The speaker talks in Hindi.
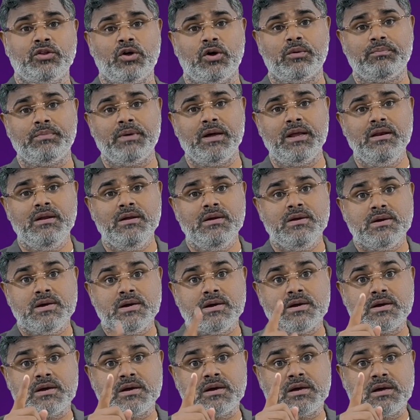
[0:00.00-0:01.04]
तौर पर
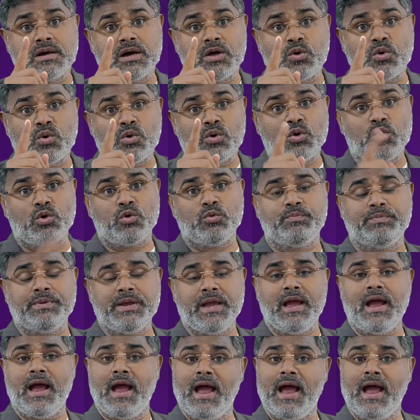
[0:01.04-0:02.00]
करोड़ों रुपये